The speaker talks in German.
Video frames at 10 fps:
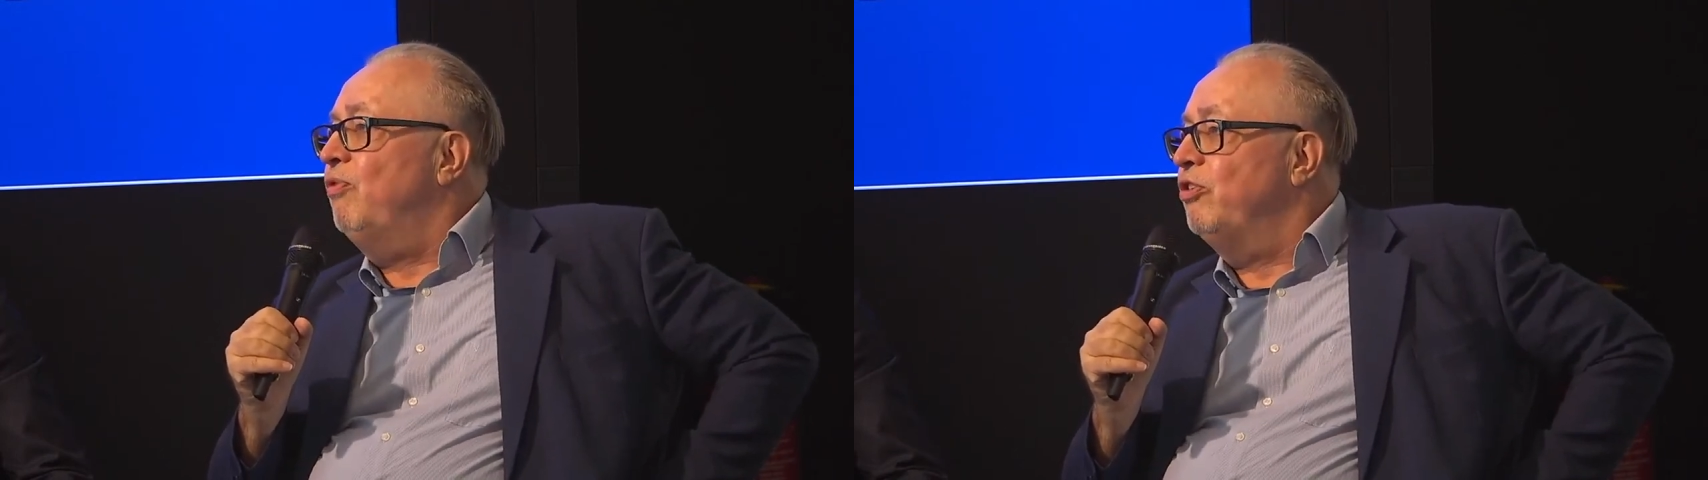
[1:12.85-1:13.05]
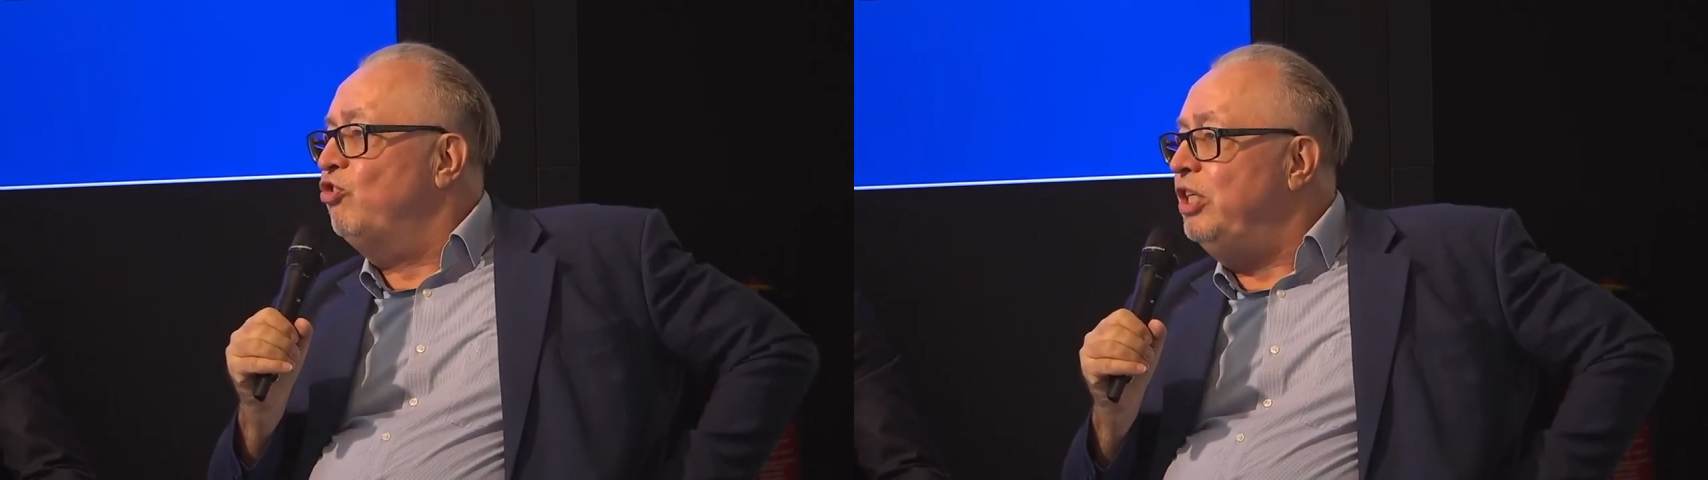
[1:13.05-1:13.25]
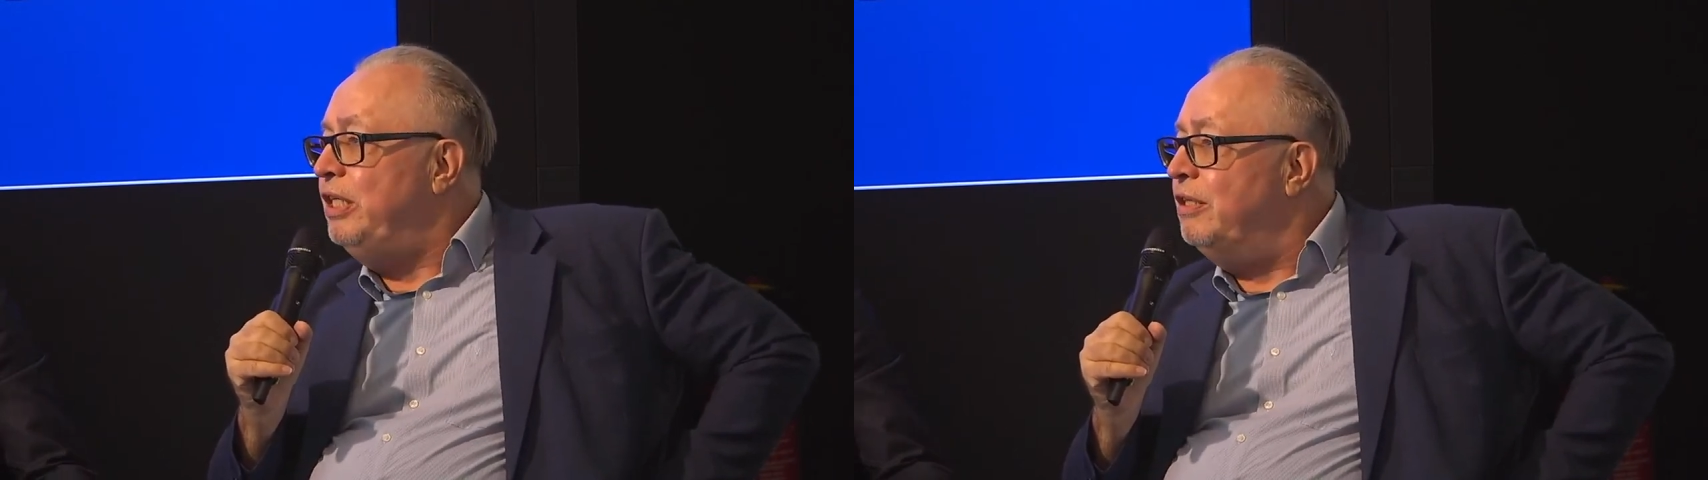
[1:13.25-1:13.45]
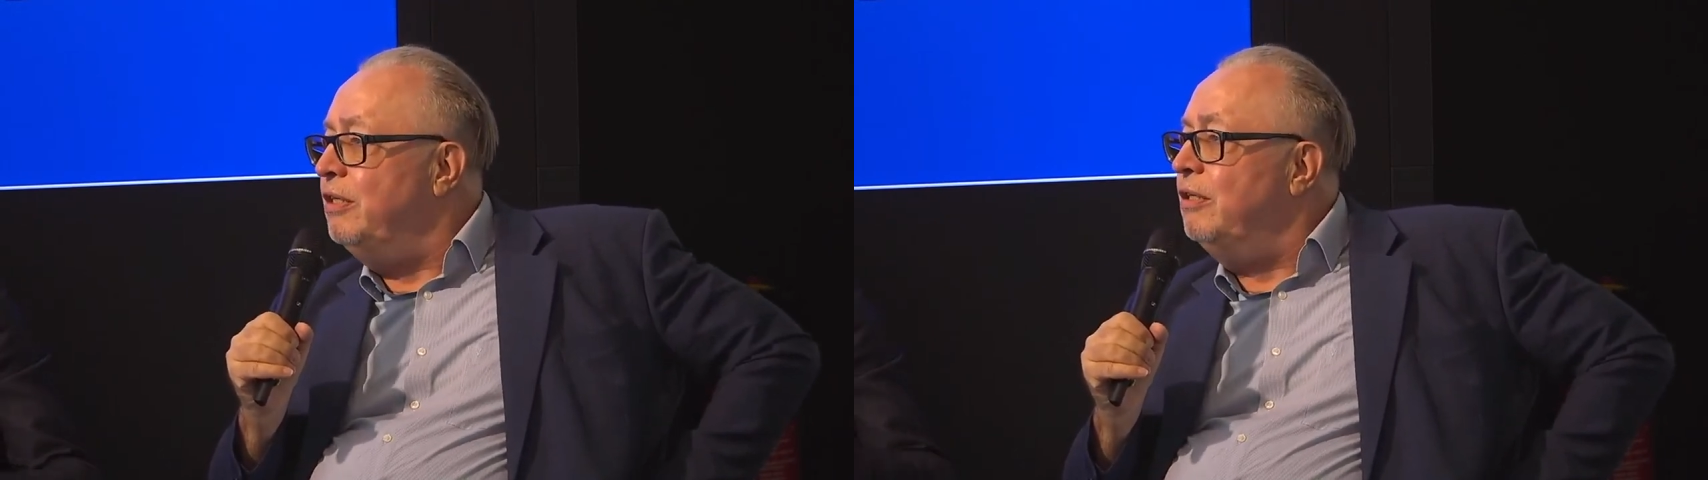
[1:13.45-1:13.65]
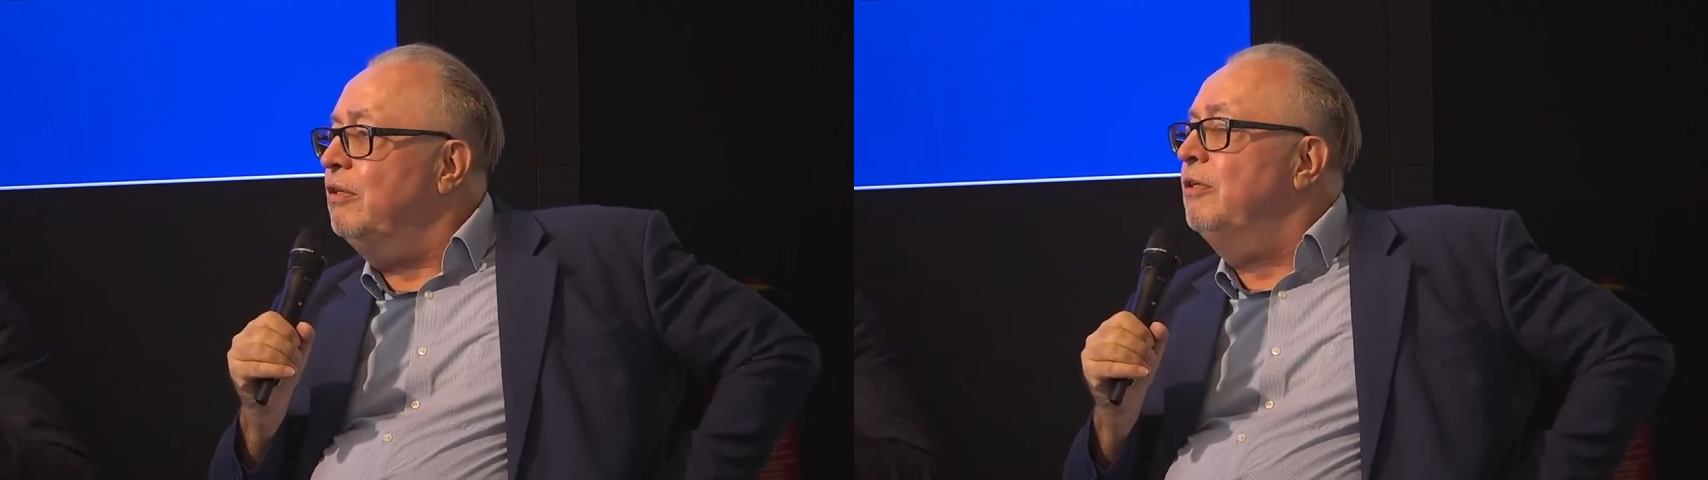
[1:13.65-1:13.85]

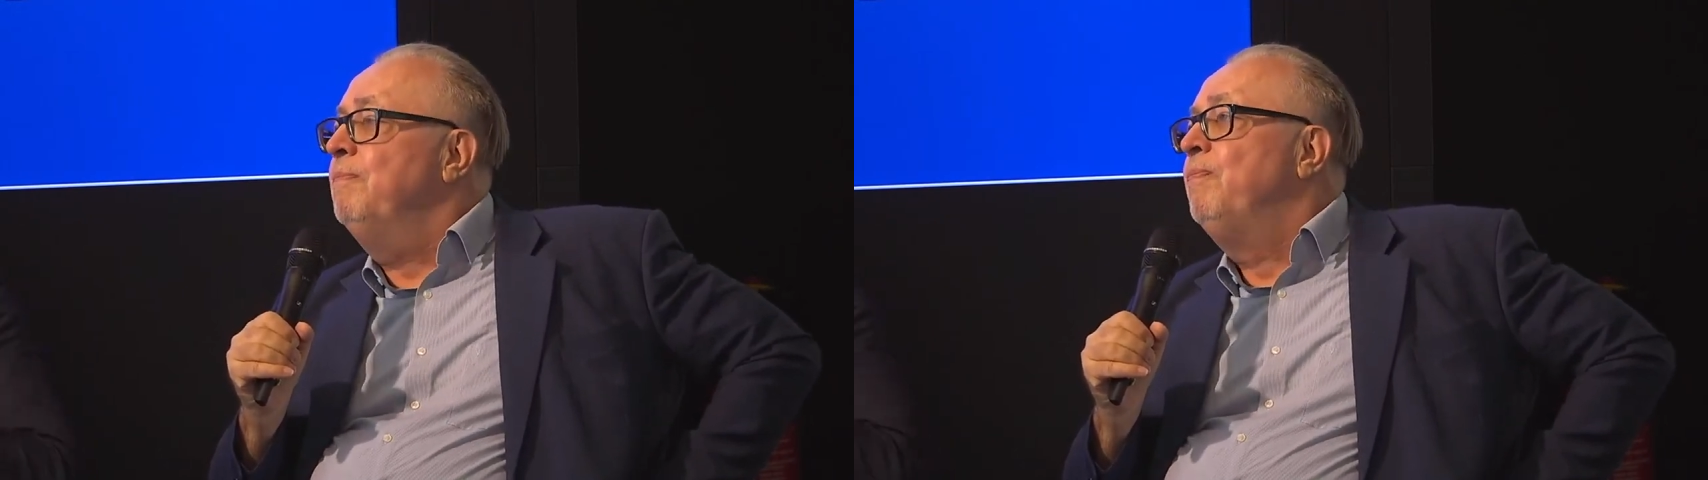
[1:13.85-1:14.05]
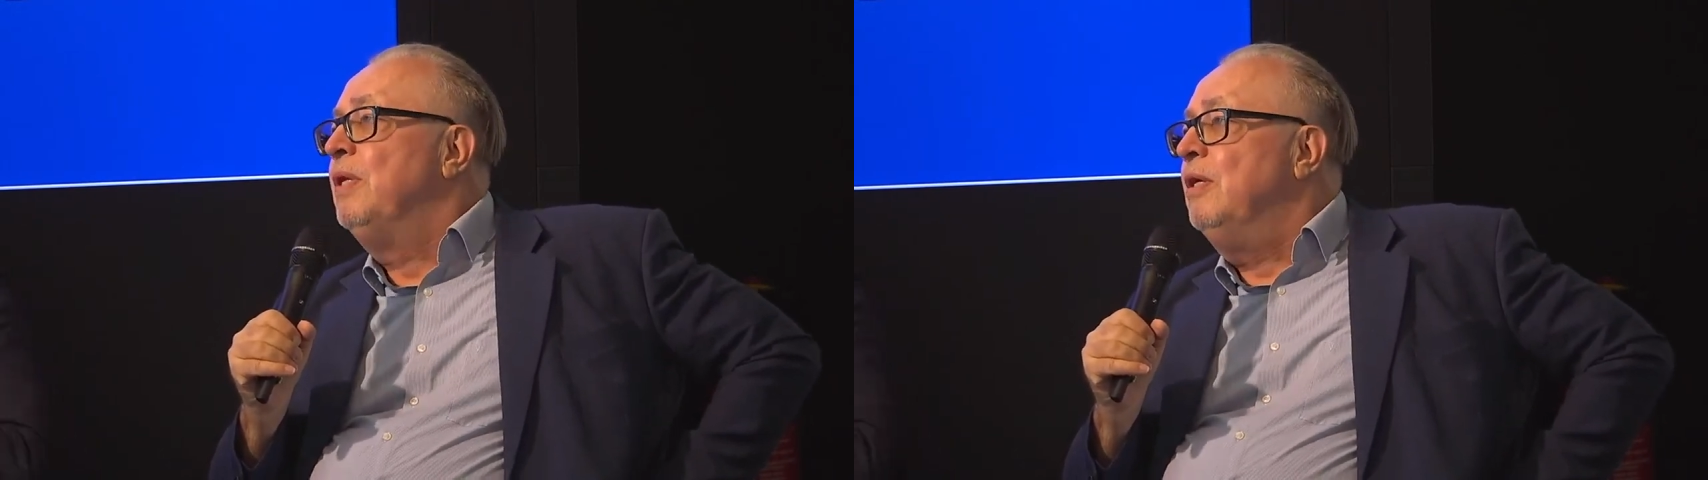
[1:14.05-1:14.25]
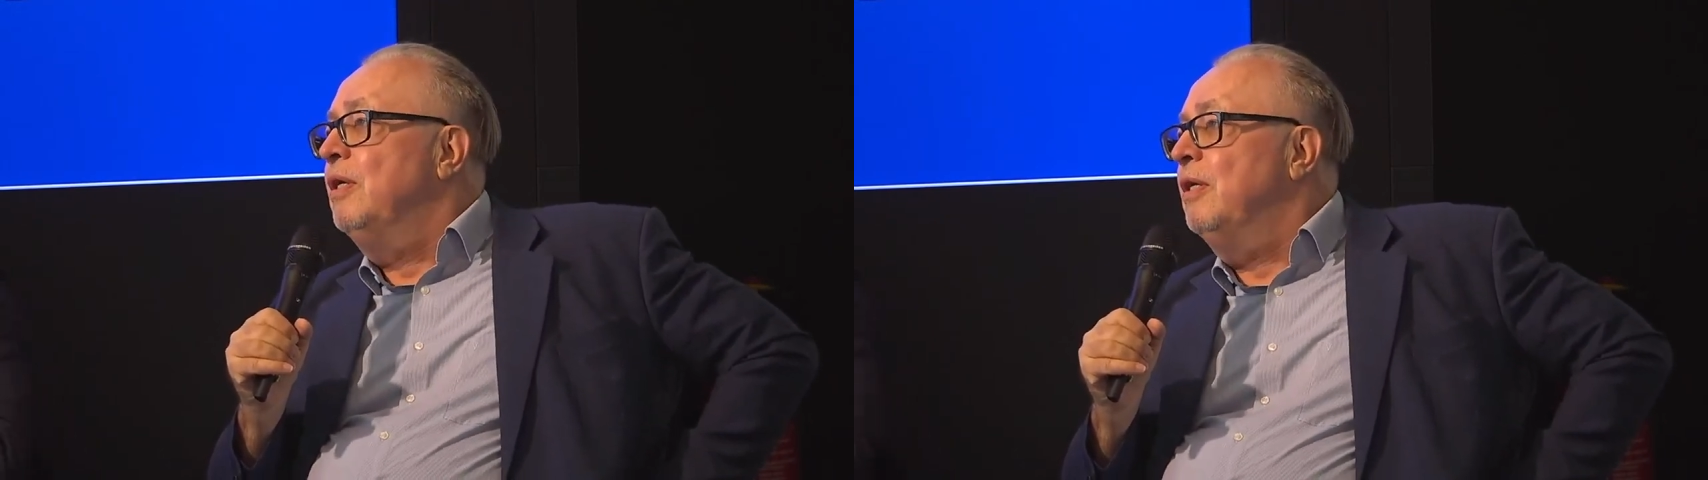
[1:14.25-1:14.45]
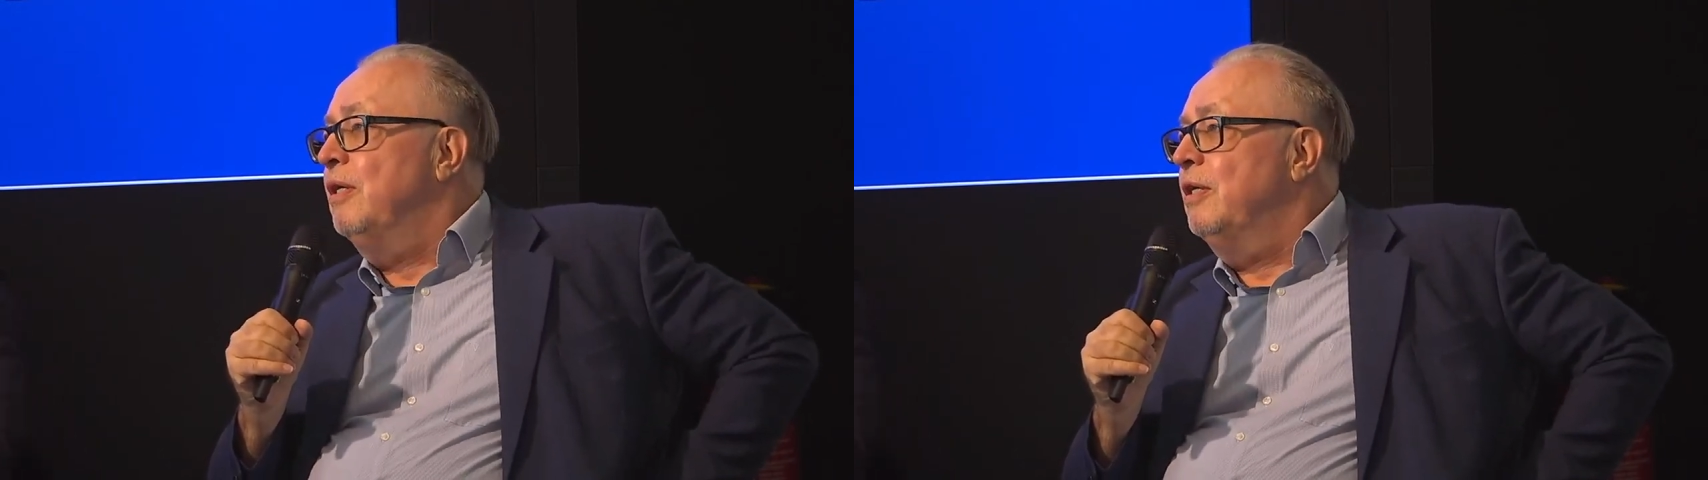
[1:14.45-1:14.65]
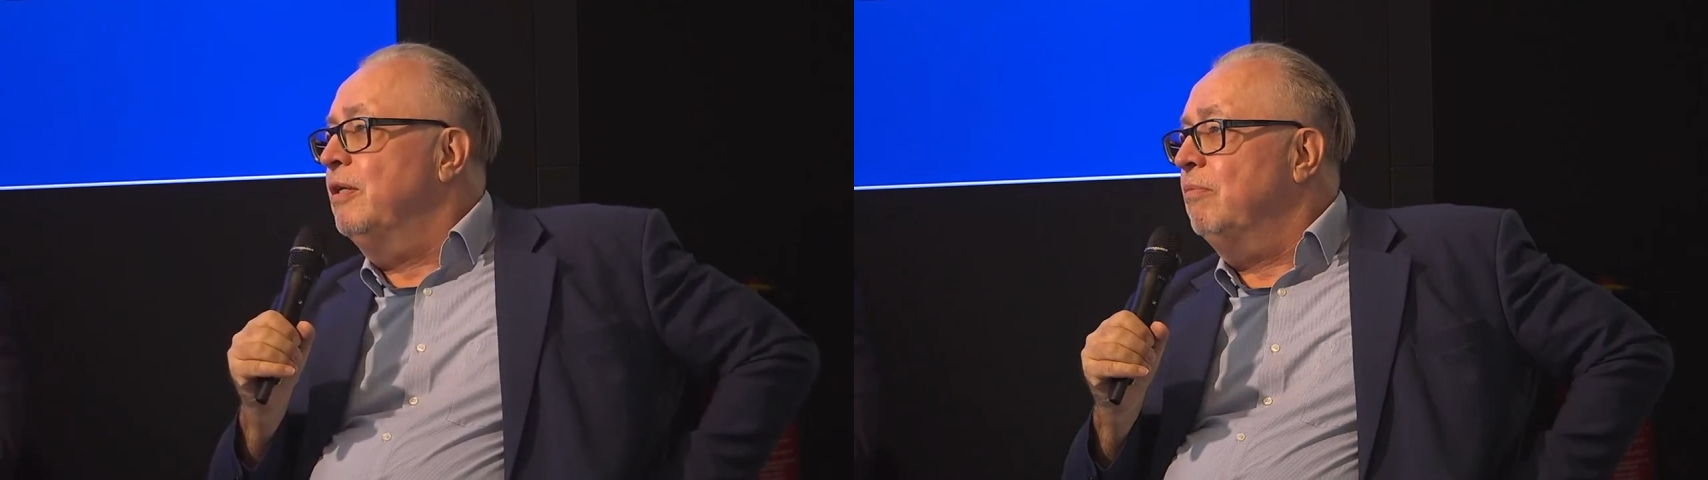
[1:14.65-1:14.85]
verschiedene
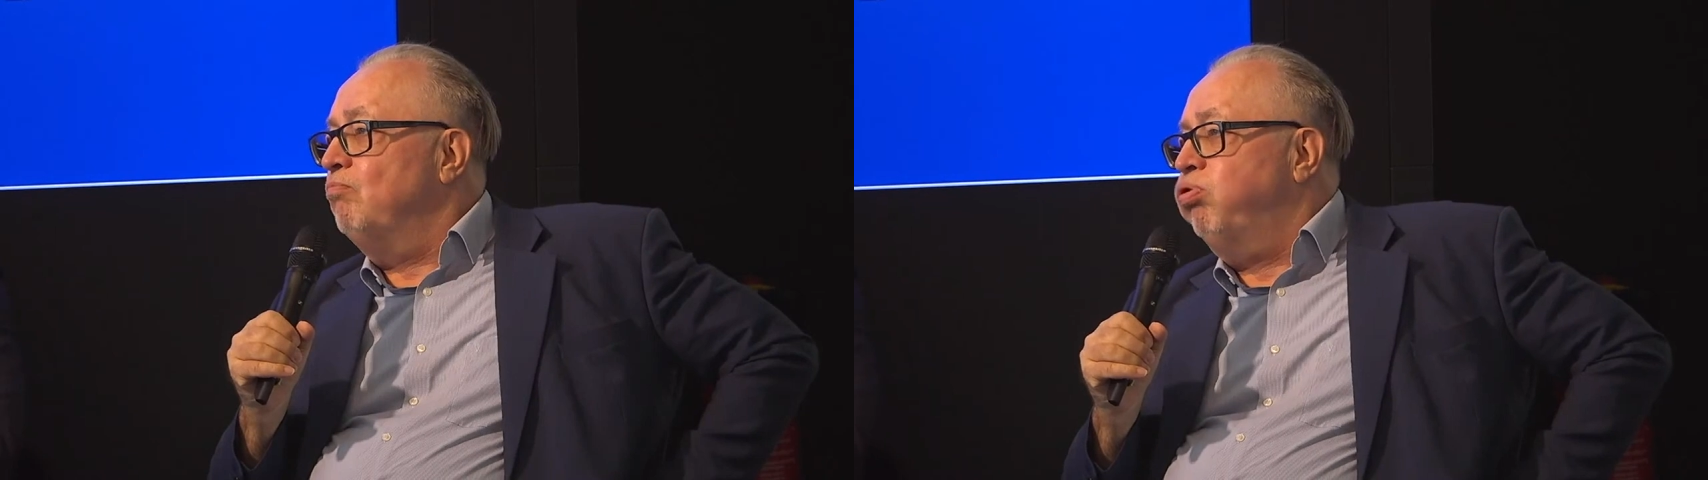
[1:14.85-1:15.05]
äh,